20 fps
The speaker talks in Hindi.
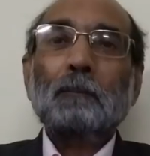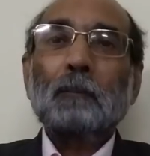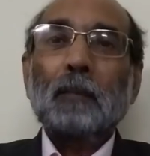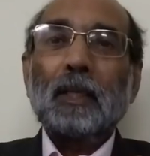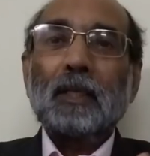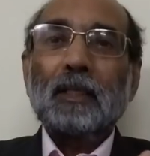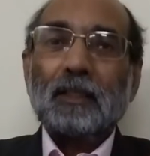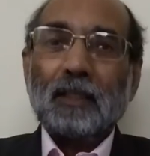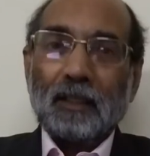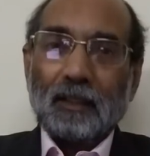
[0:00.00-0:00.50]

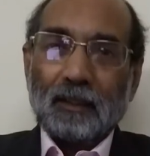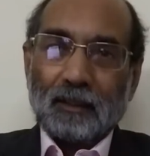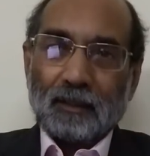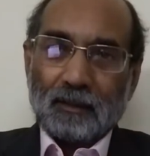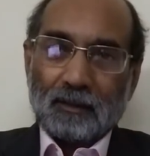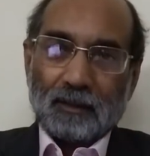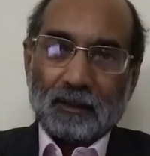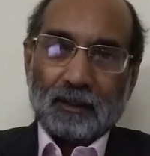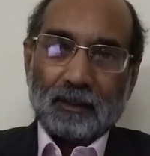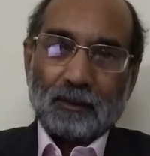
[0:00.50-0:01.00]
मेंटेन कर
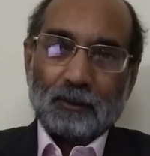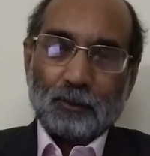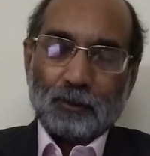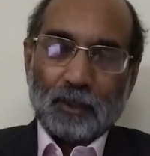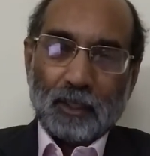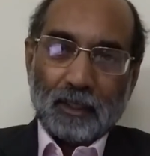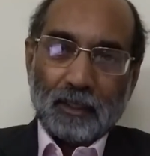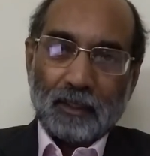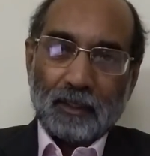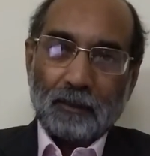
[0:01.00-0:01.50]
सके
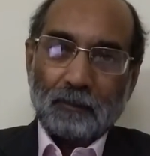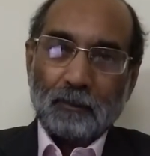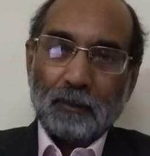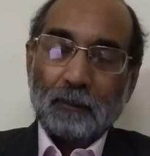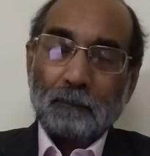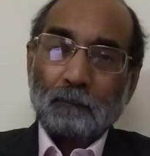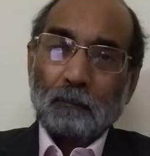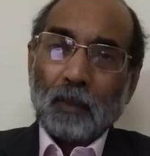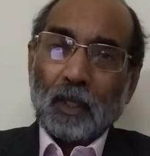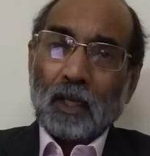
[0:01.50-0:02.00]
सोसाइटी में